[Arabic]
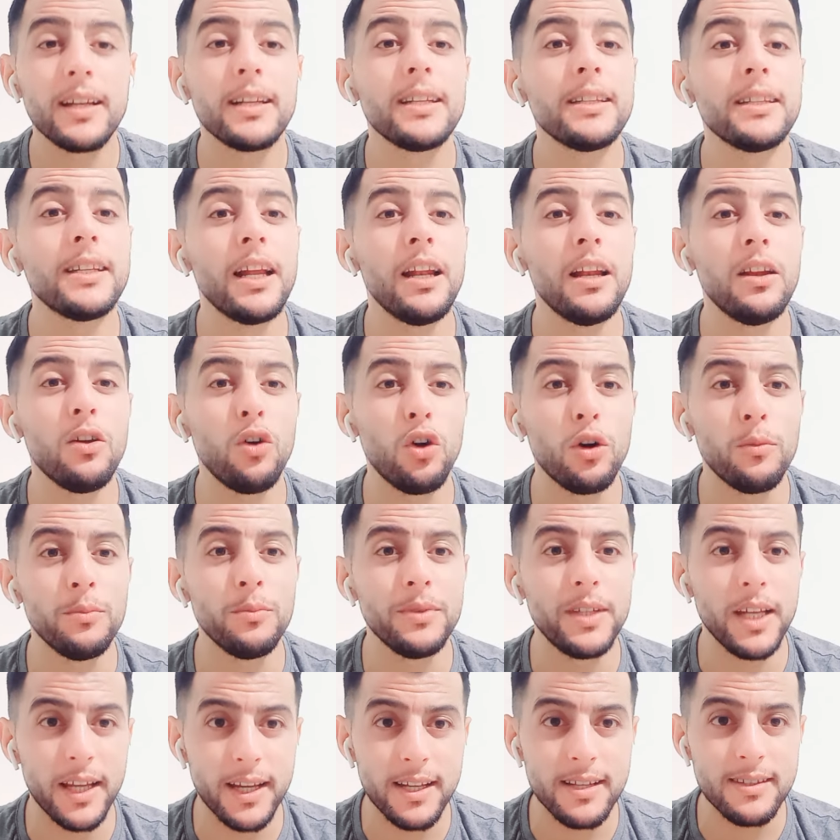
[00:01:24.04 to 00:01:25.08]
ديال الام
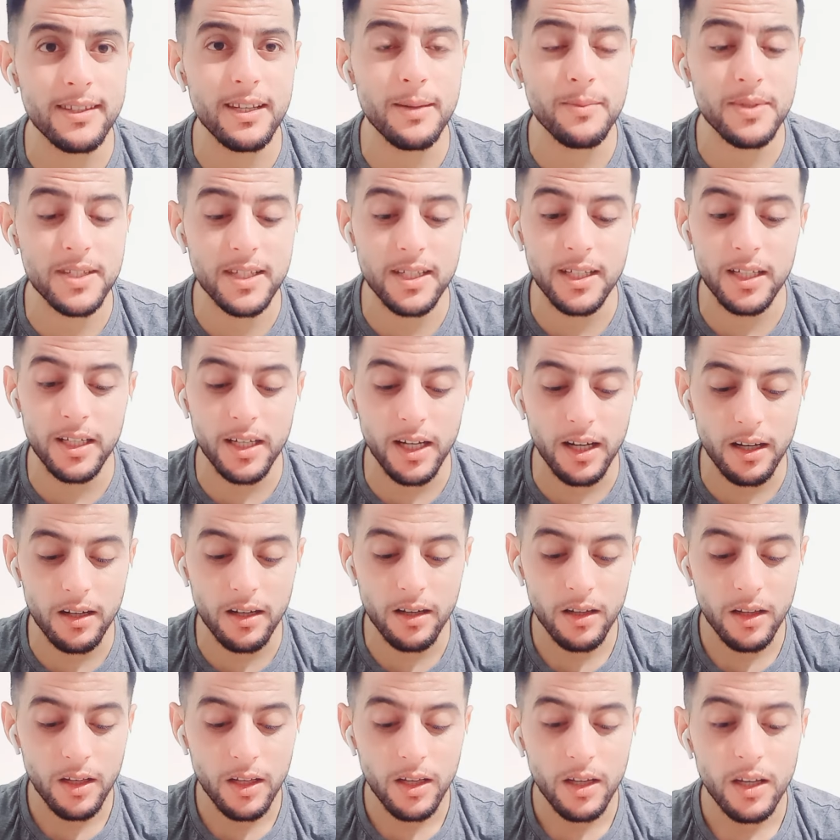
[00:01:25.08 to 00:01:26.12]
ديال كنزه مسكينه
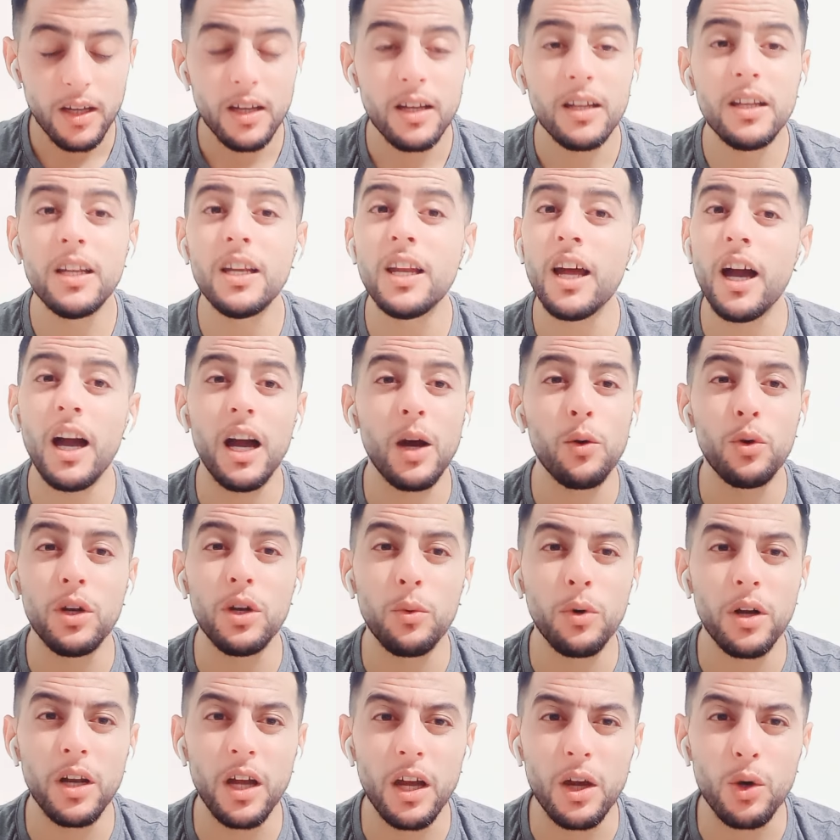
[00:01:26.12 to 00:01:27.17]
اللي لا حول
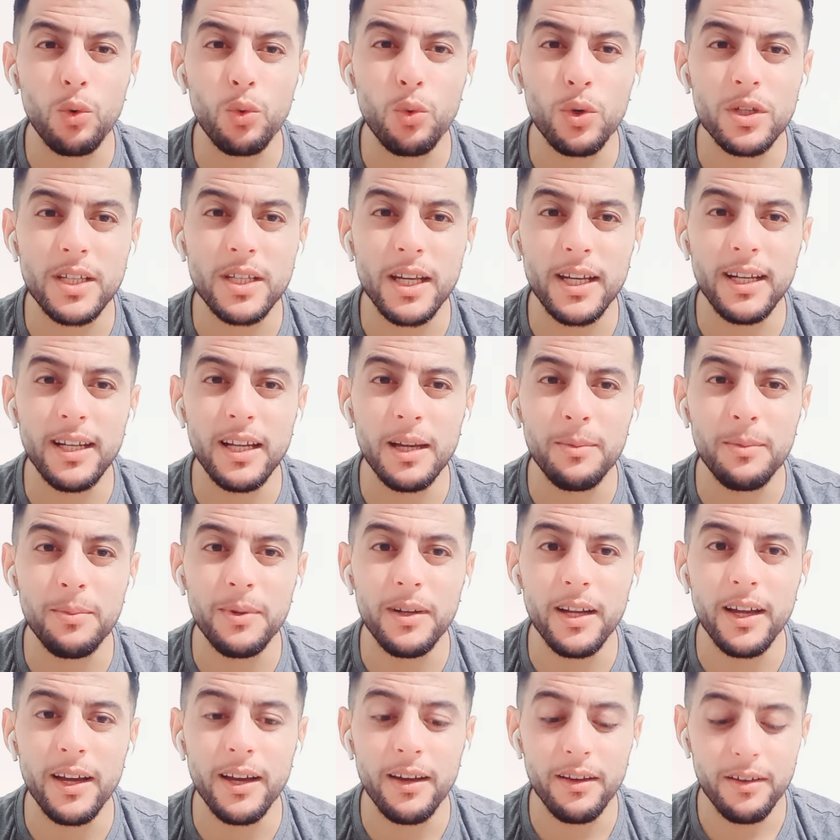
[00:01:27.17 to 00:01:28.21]
ولا قوه الا
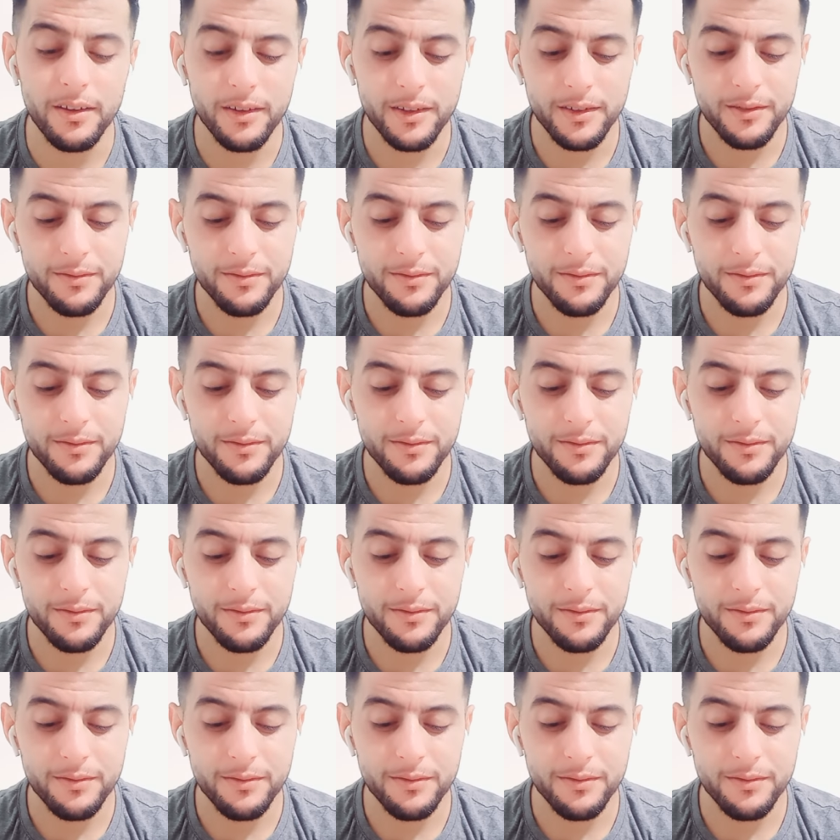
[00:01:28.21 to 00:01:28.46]
بالله